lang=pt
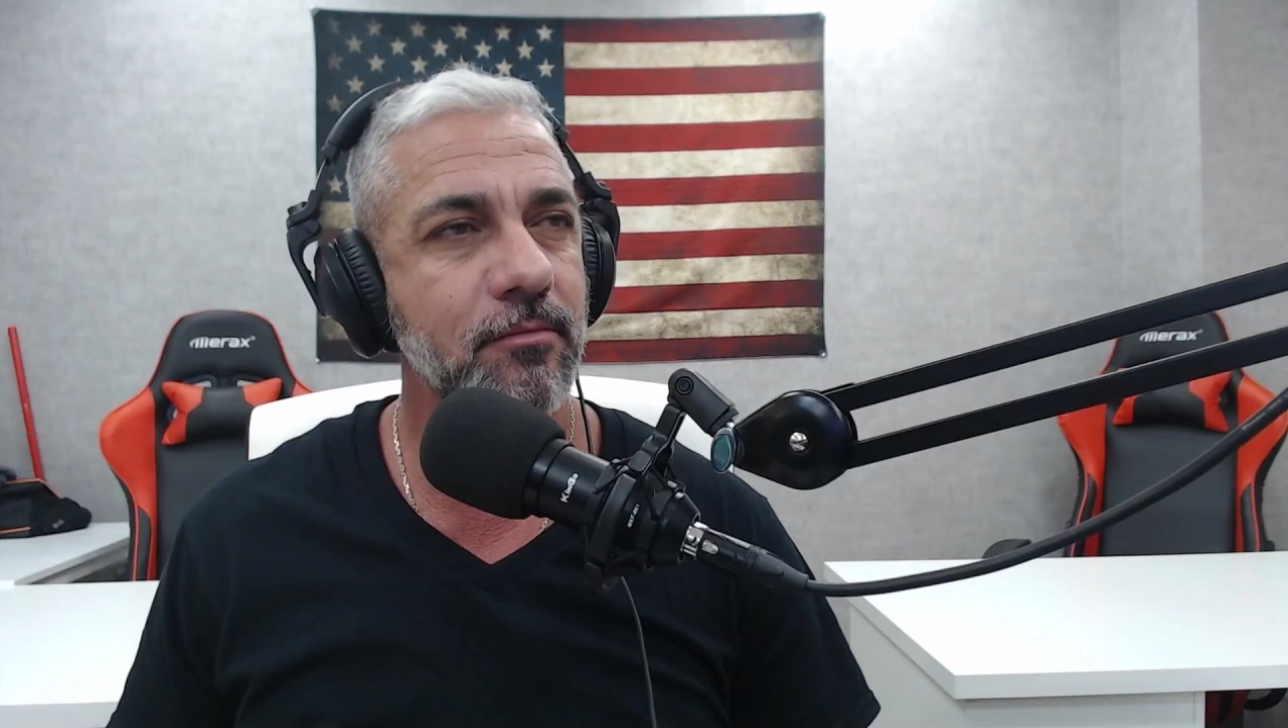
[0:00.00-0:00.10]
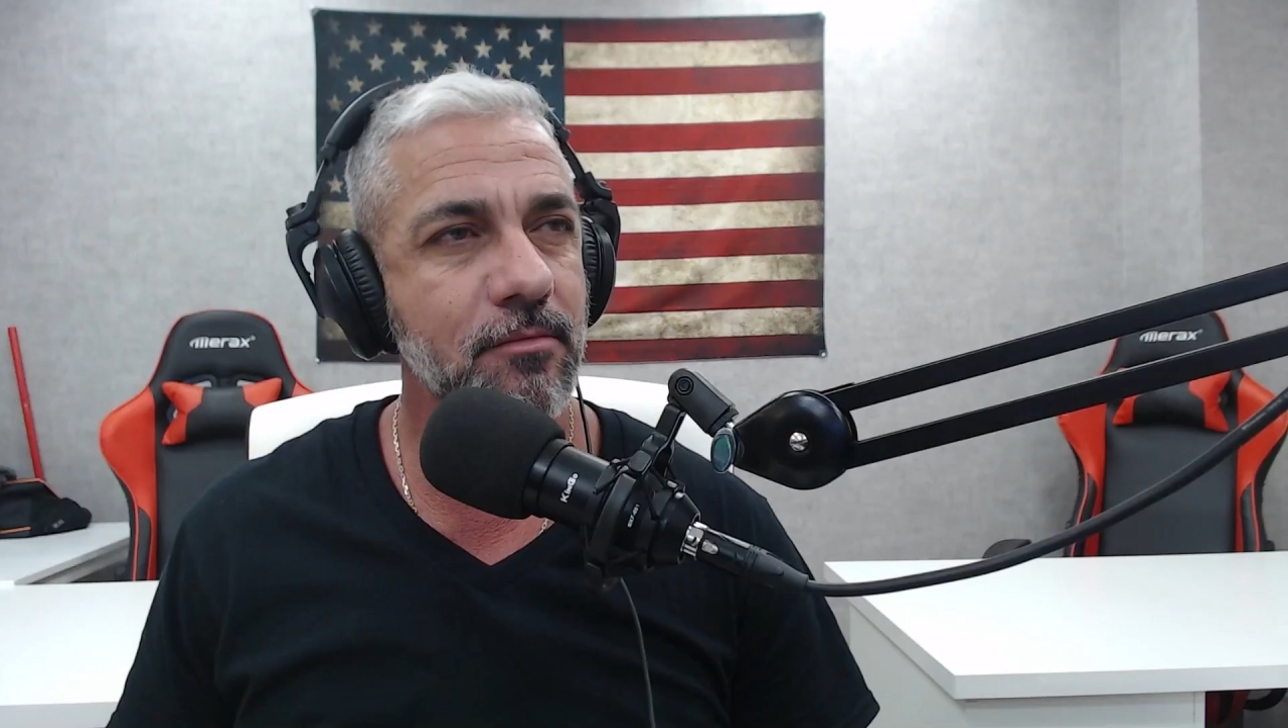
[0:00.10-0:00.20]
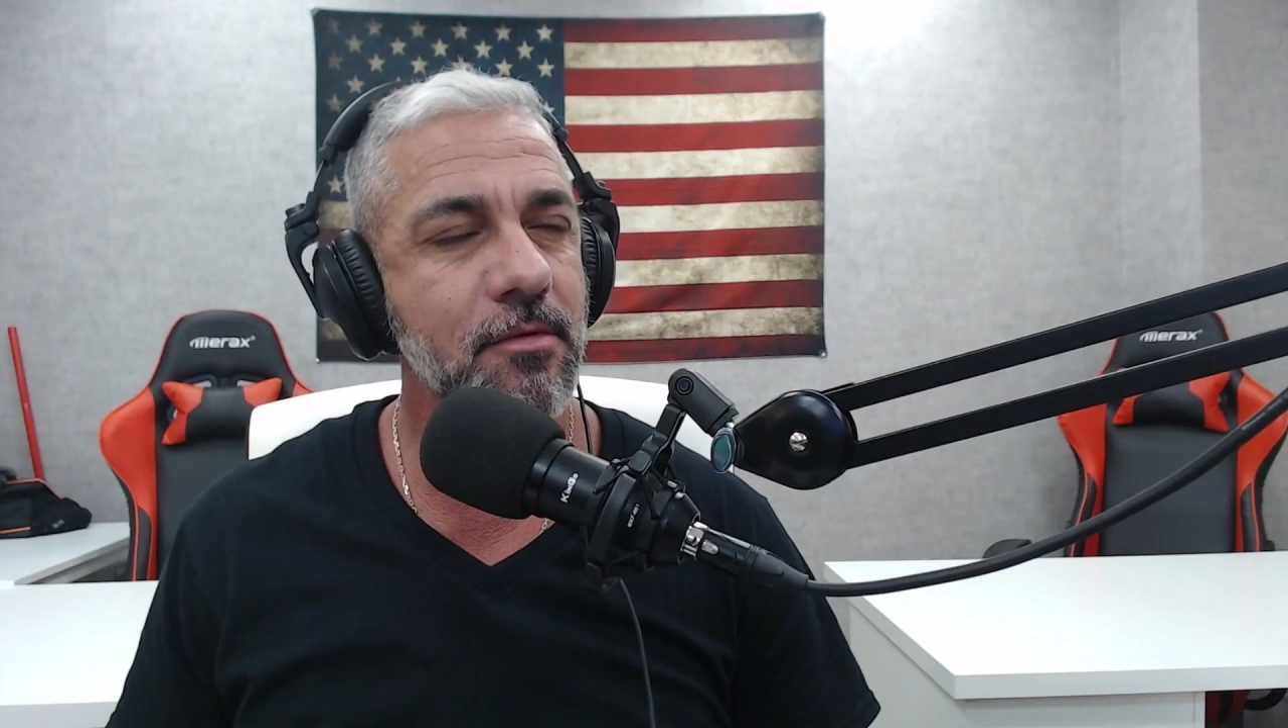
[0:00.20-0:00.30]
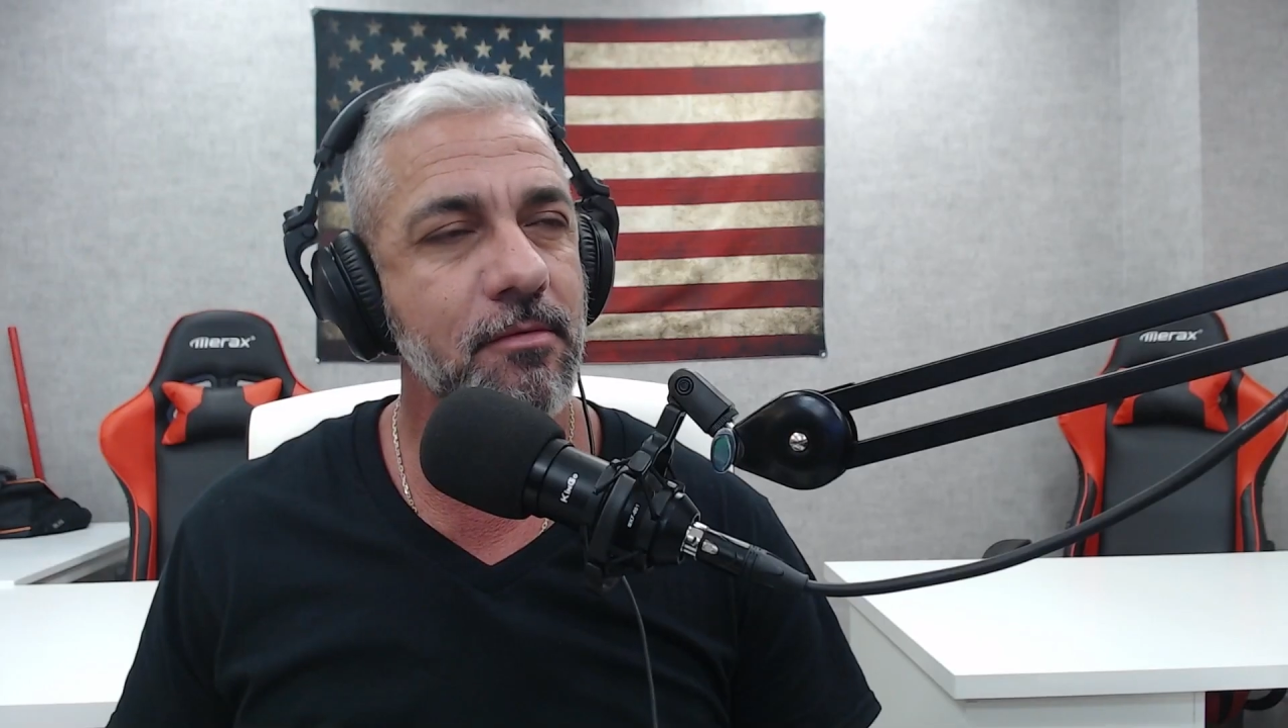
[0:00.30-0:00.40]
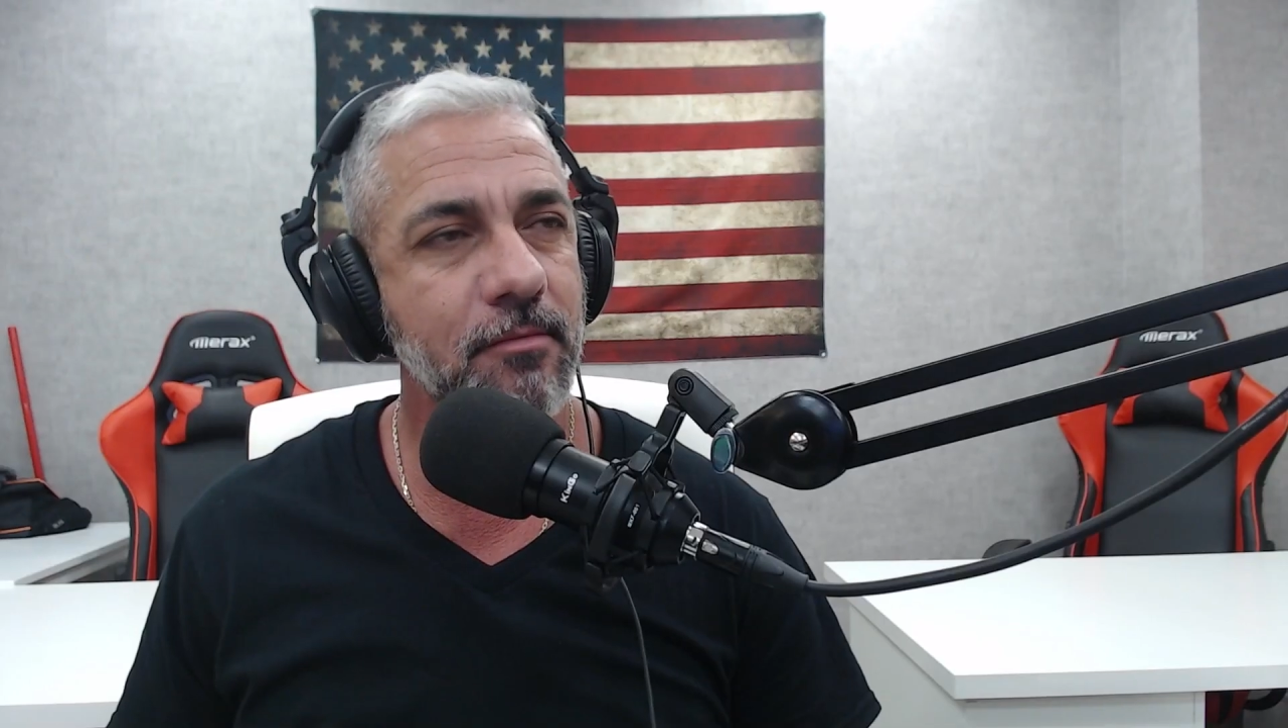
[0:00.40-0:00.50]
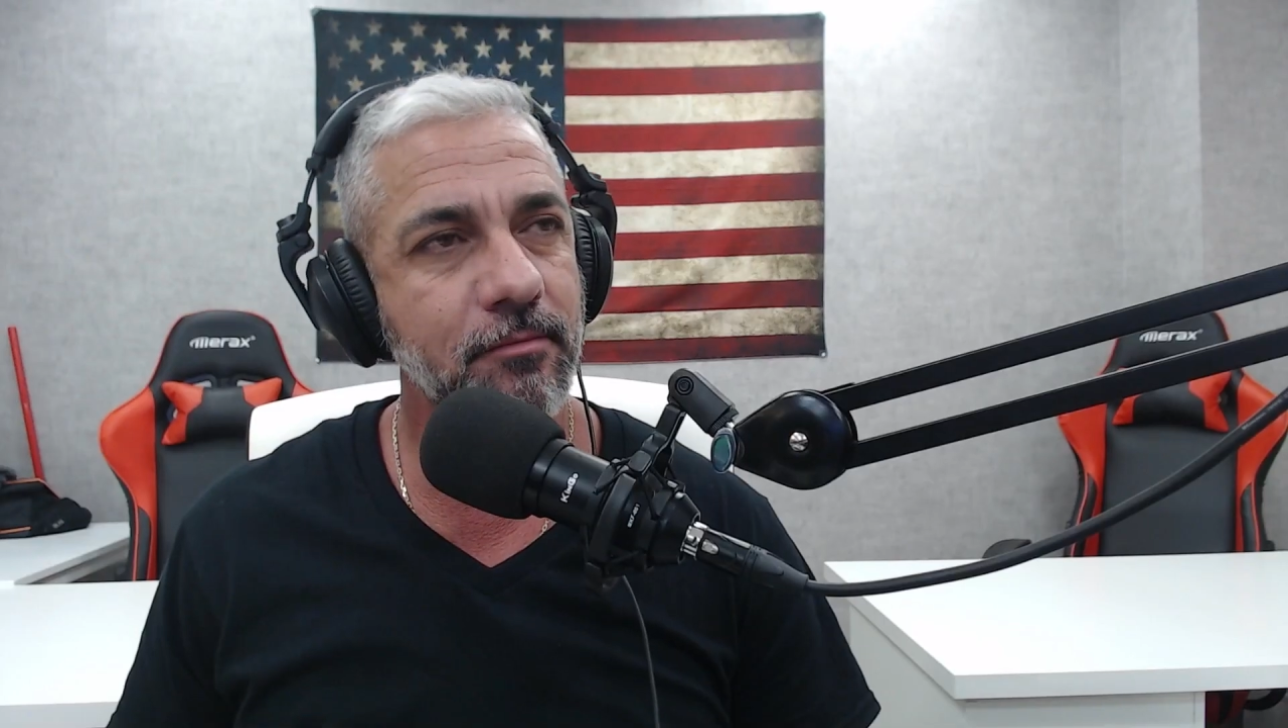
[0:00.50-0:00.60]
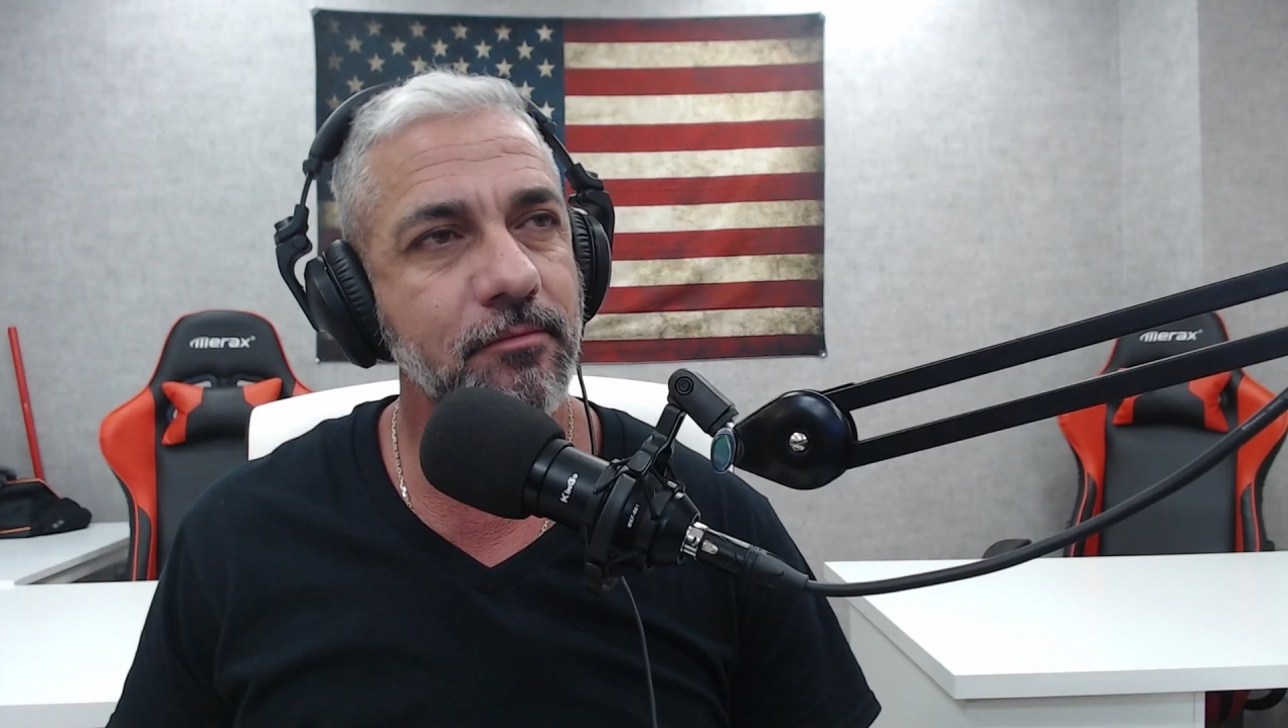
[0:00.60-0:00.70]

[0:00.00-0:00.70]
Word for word: transmissão,